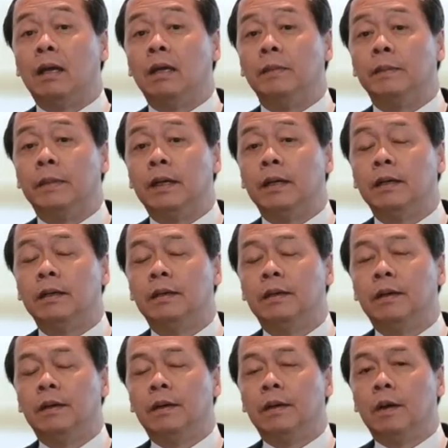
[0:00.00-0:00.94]
กันมา
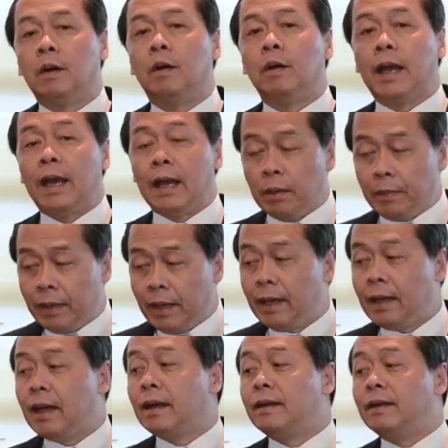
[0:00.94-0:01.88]
ก็แก้กันมา
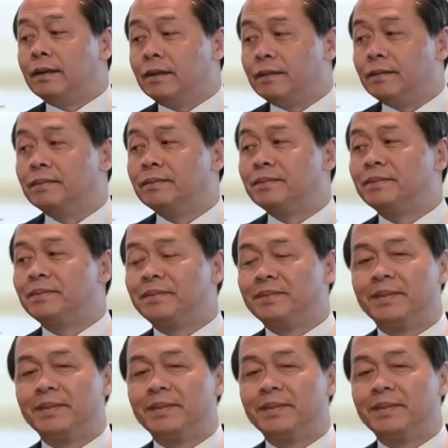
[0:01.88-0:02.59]
ได้ขั้นหนึ่งครับ